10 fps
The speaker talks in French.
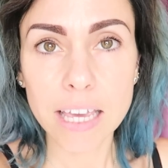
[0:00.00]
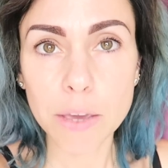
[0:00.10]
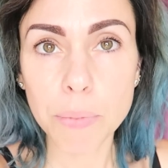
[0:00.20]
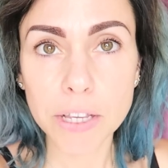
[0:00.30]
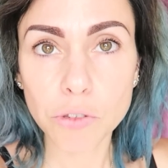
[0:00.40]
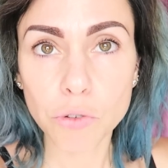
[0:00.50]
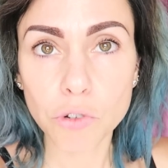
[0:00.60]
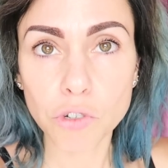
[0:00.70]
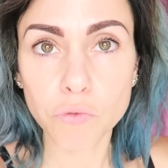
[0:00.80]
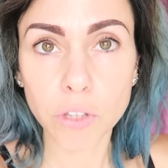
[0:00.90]
et parce
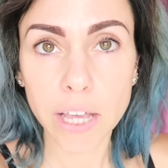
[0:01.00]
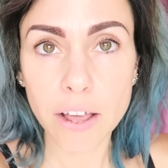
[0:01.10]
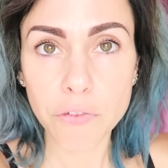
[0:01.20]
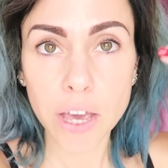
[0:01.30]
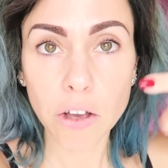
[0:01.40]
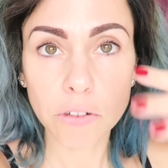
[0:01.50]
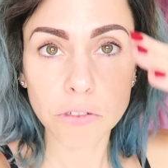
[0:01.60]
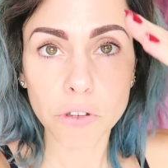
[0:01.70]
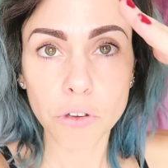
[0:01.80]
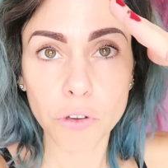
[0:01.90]
que je voudrais la faire
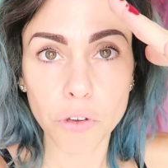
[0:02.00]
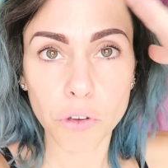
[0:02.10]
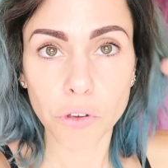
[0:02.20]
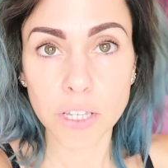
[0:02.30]
quand euh,